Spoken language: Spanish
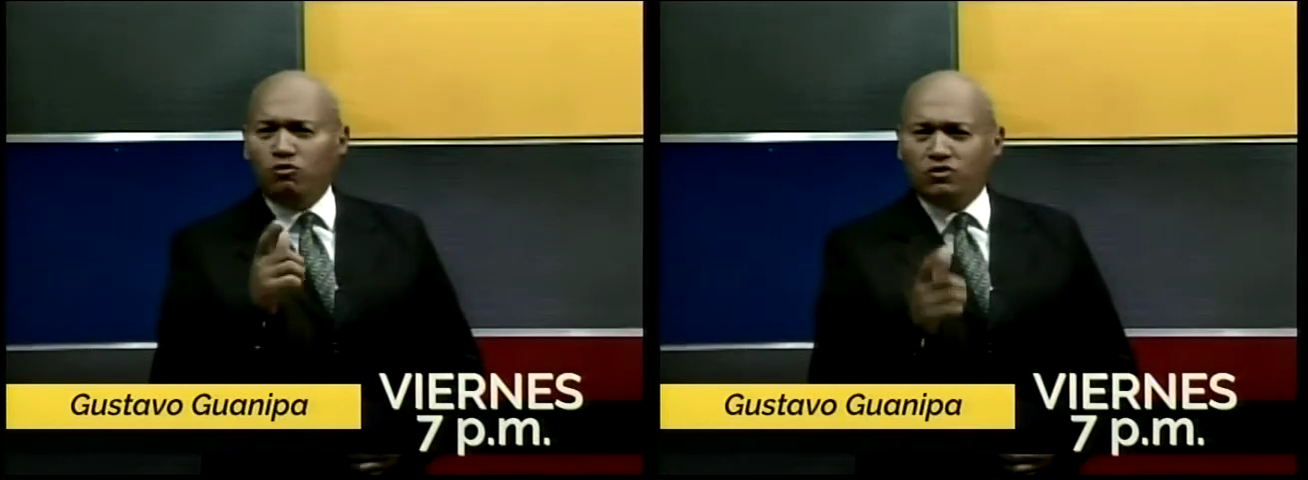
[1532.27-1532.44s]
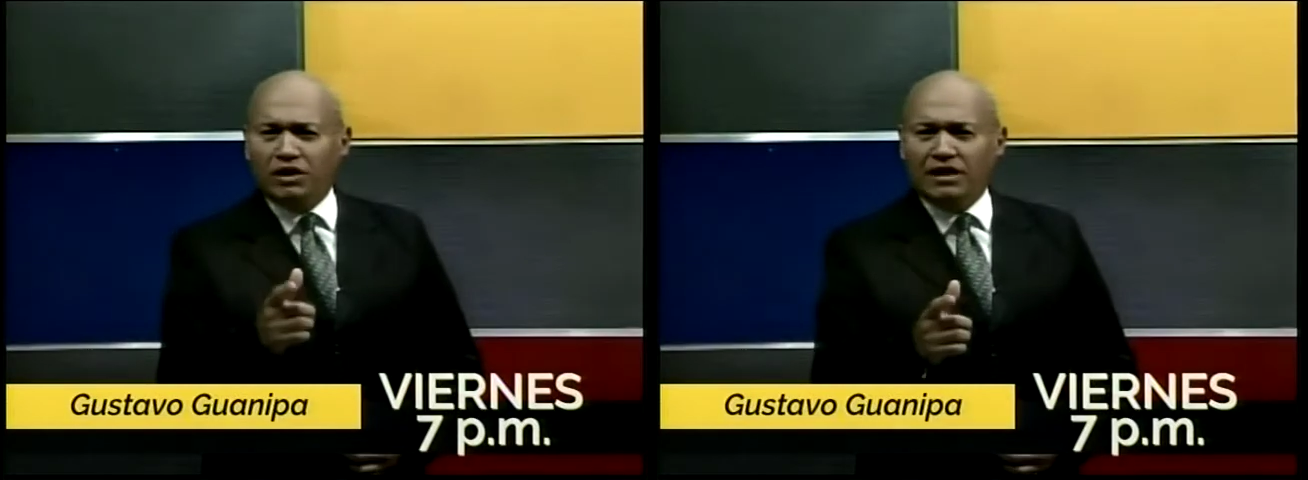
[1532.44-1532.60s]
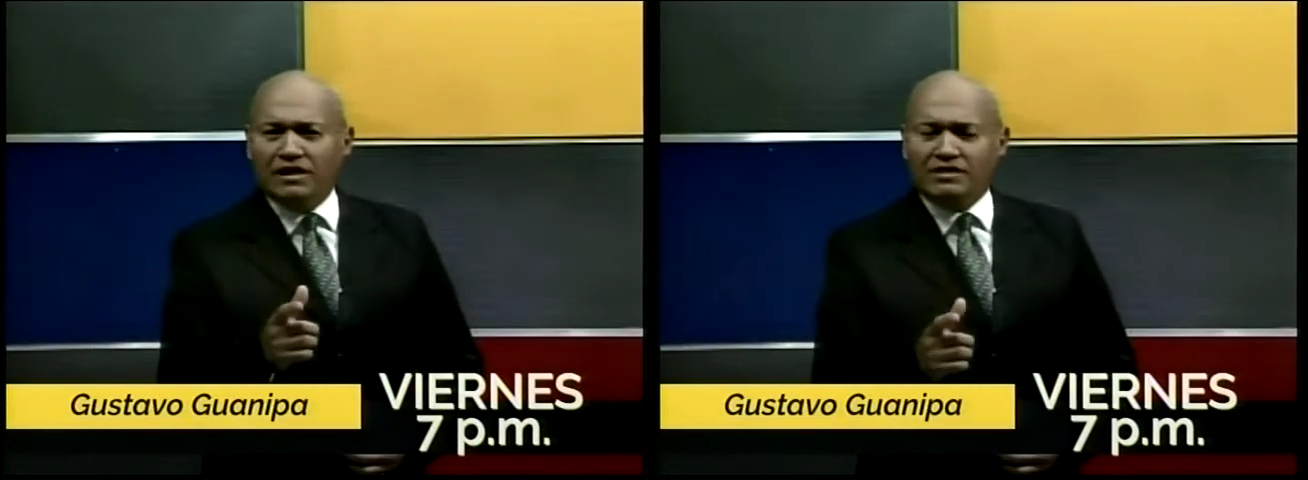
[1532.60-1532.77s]

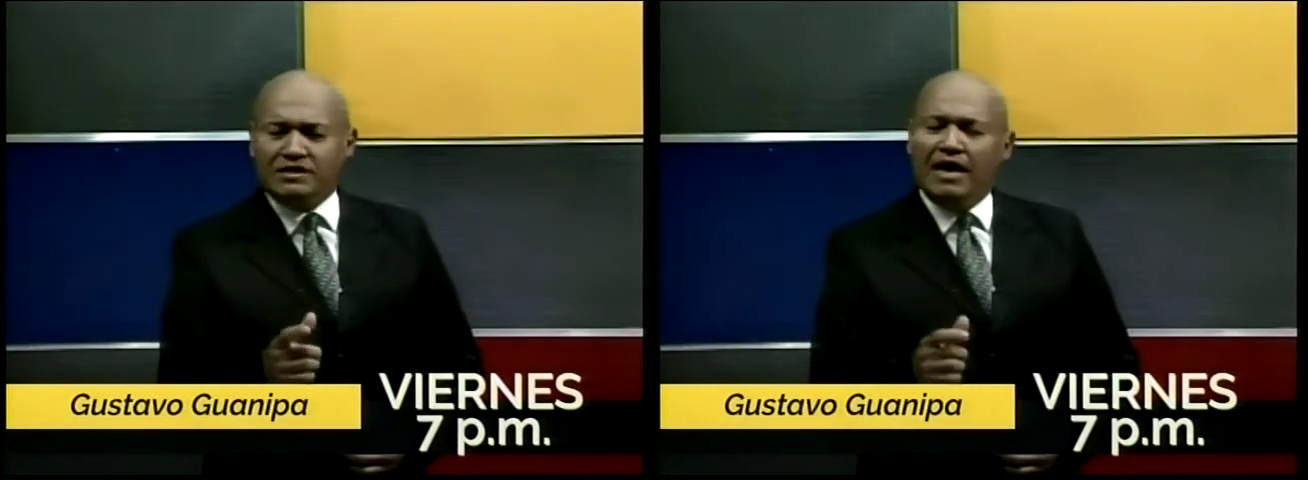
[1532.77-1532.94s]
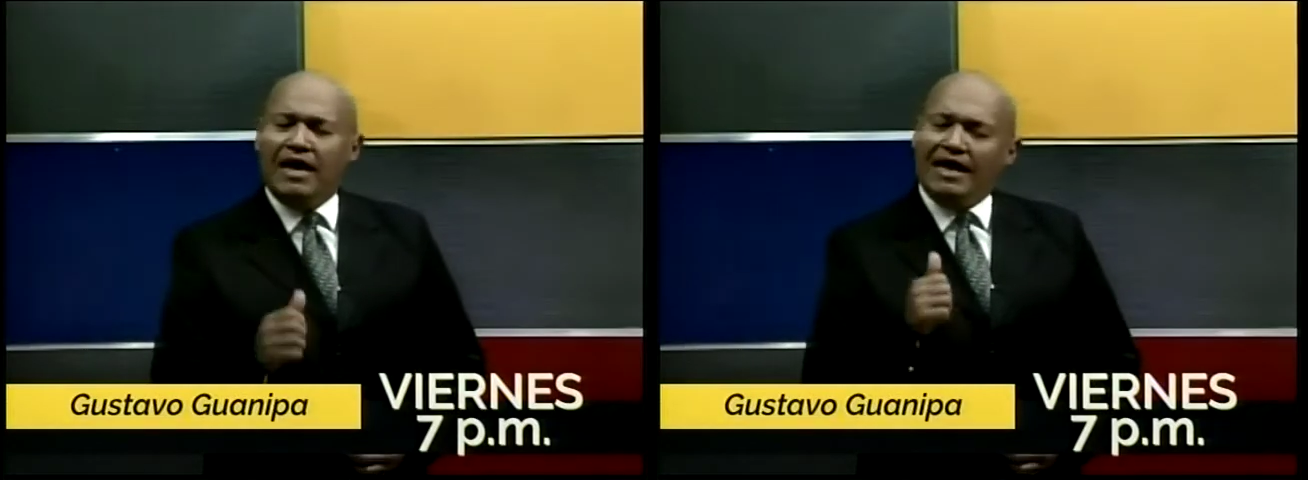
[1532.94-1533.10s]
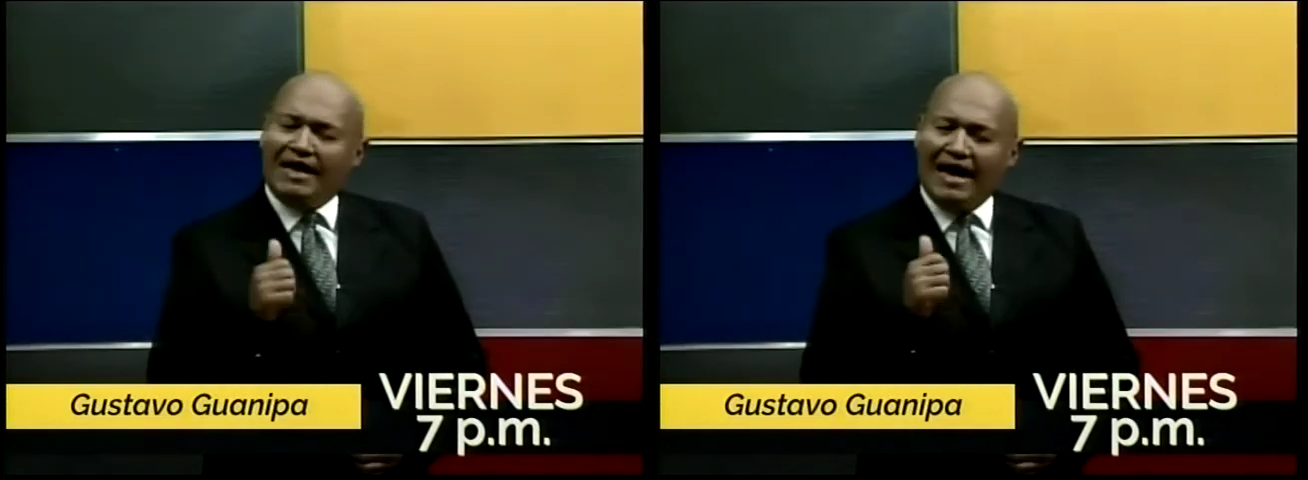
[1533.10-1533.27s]
ustedes
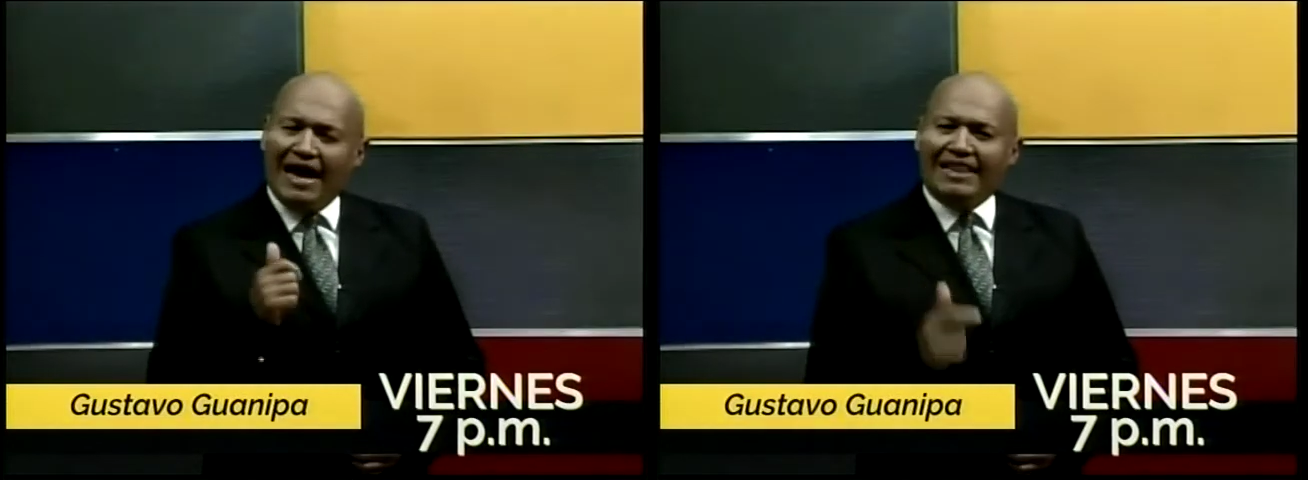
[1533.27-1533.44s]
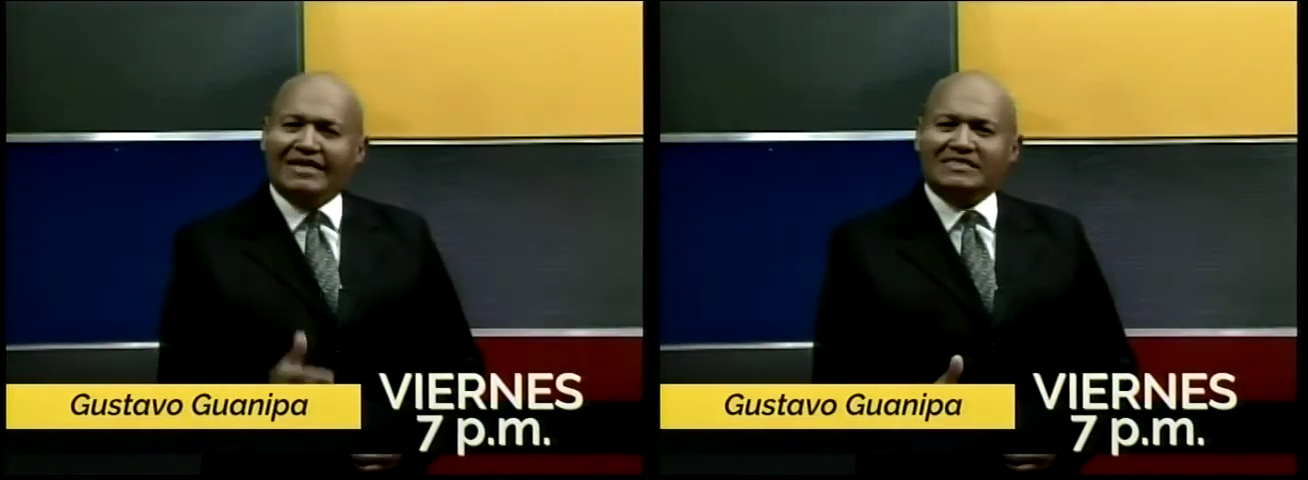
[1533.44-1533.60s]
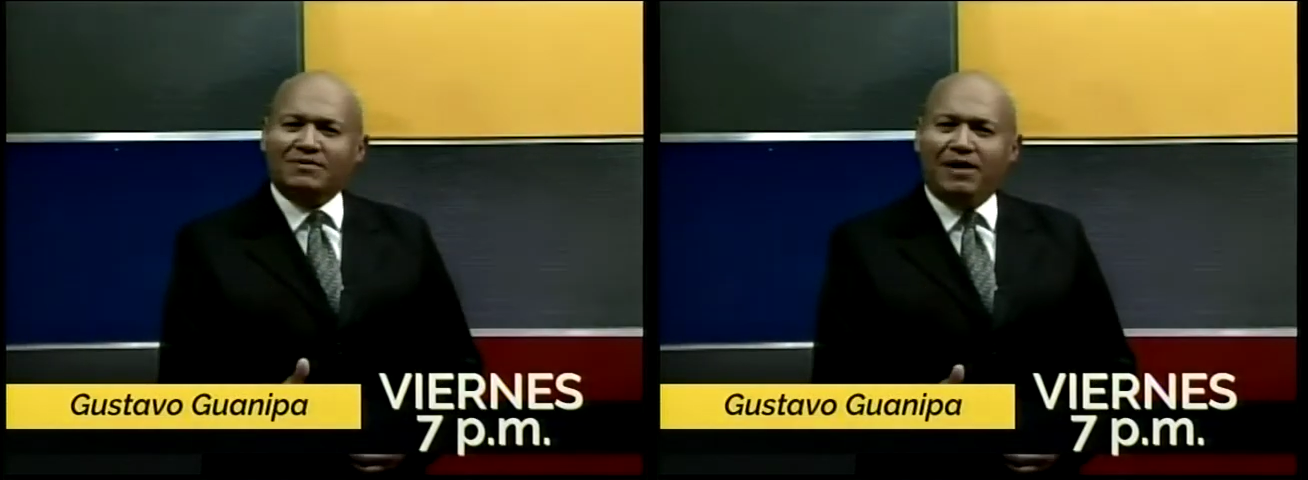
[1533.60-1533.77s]

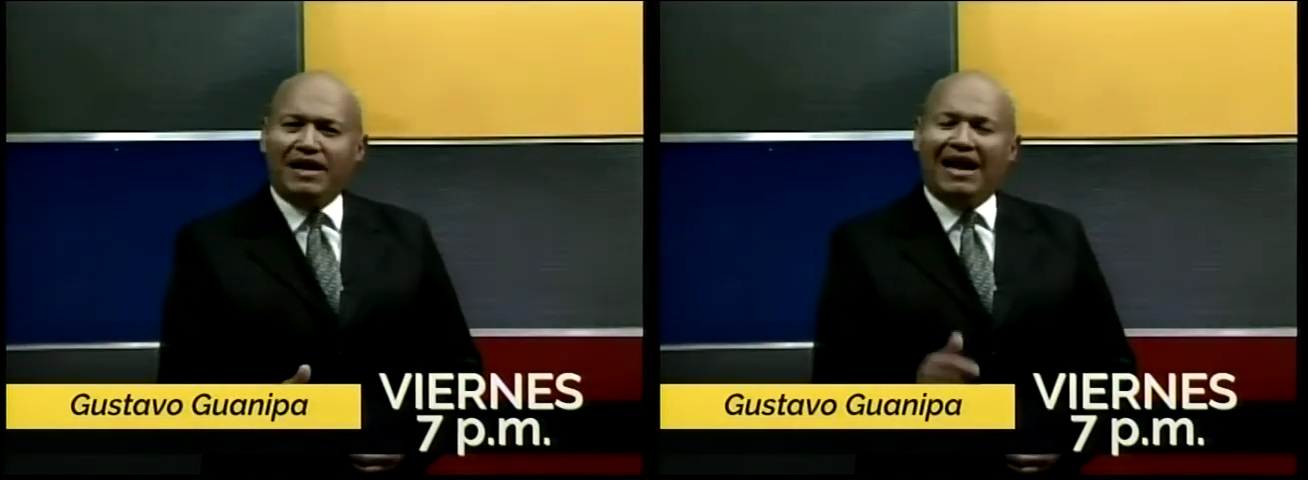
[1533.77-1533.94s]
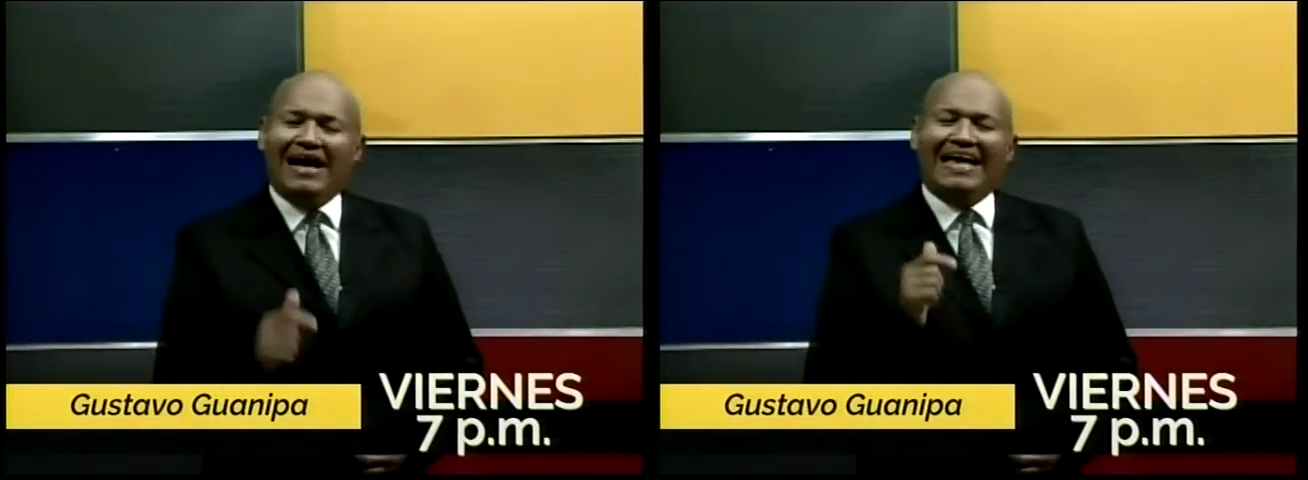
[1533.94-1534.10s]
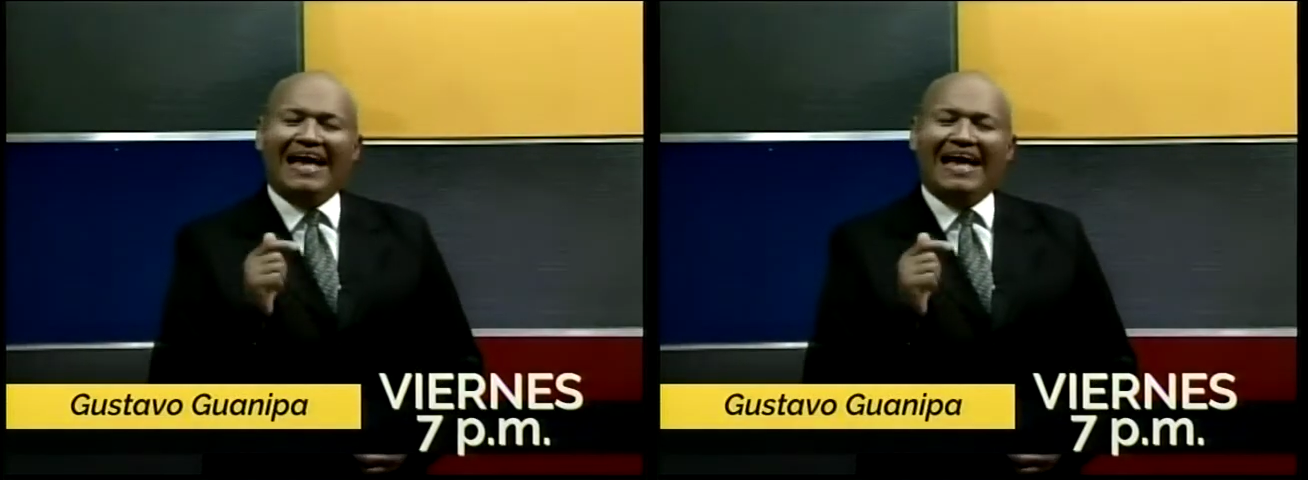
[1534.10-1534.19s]
cada semana,